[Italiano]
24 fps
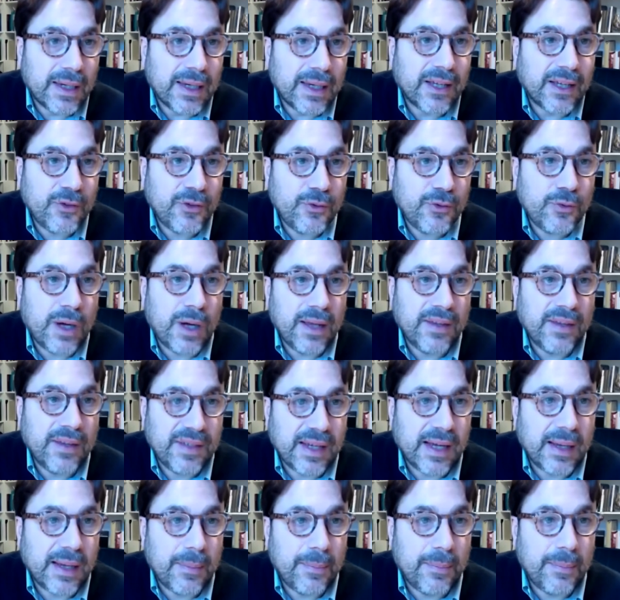la sua,
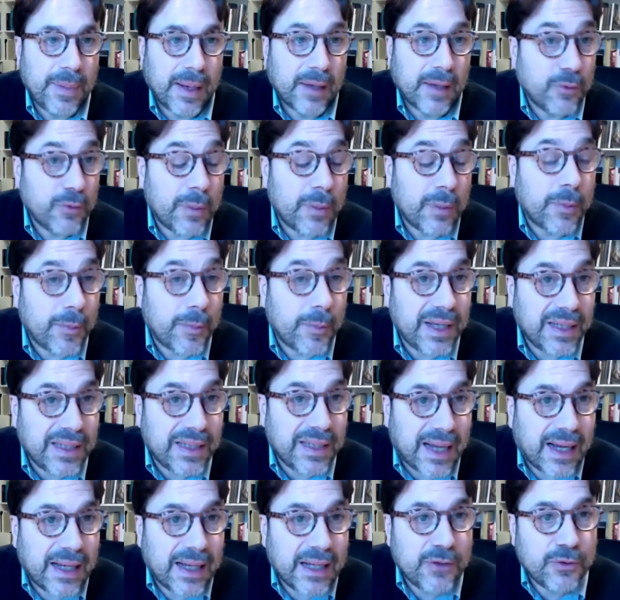sia, la sua
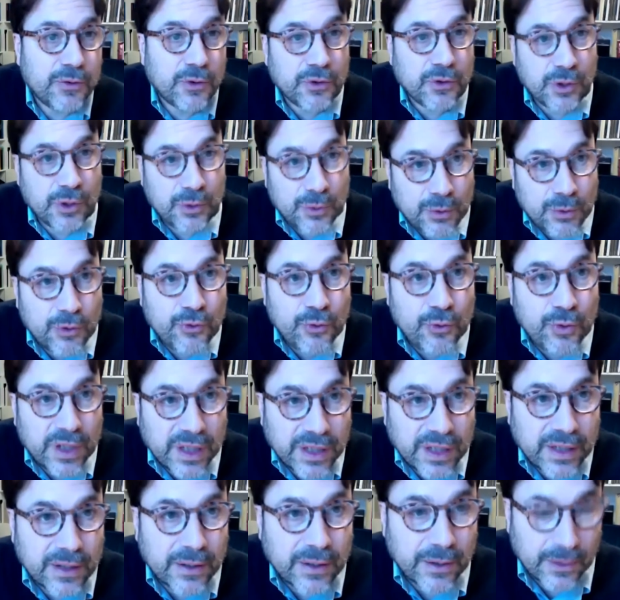proprietà il suo statuto
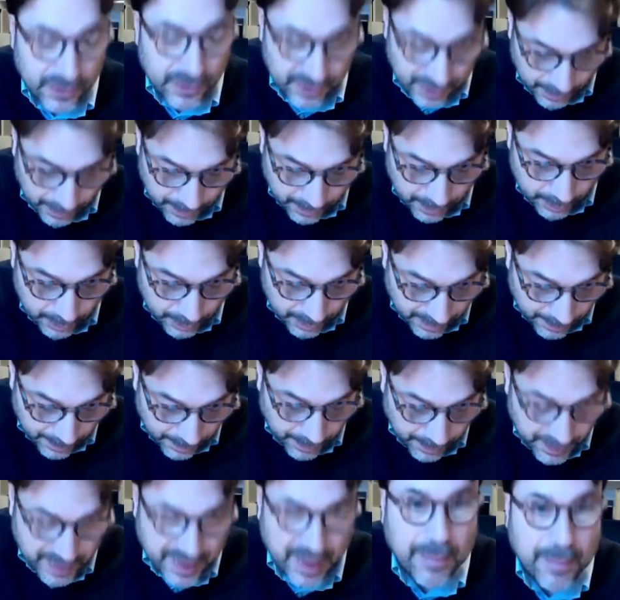giuridico sia quello di una
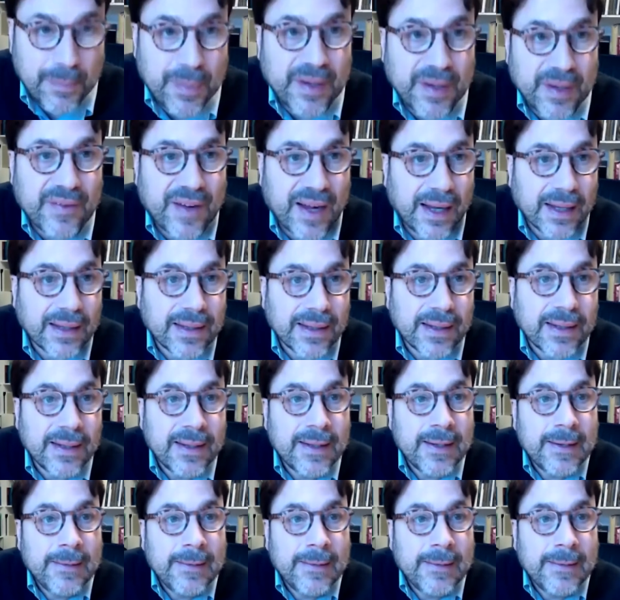proprietà privata.